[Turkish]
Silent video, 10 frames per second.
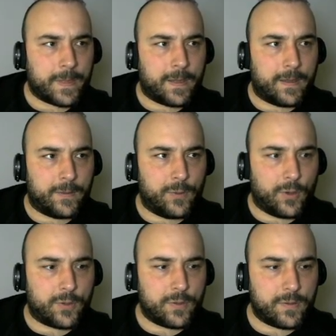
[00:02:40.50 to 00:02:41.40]
Ha
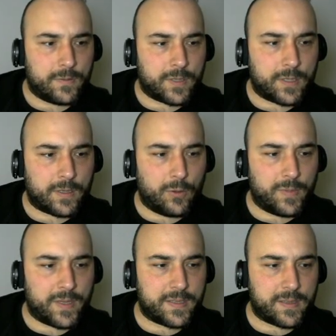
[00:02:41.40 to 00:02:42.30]
yok. Kral
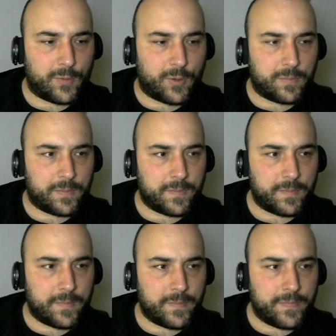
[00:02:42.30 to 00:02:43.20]
olmak istemiyorum.
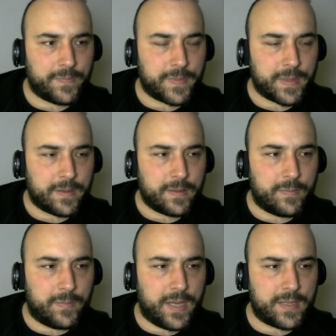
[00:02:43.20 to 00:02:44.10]

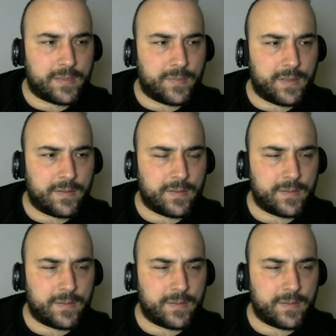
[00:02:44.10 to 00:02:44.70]
Blacksmith.